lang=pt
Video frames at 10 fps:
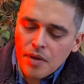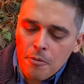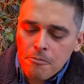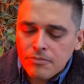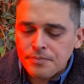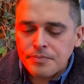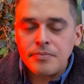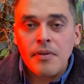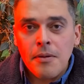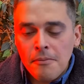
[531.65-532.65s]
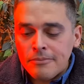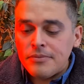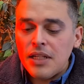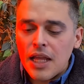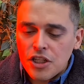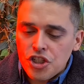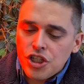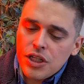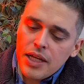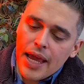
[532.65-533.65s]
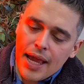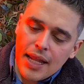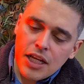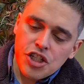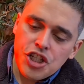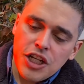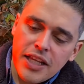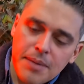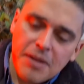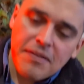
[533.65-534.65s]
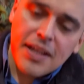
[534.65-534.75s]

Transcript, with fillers: Então, Tem lentilha também. Né? Lentilha, é, a lentilha dá para ver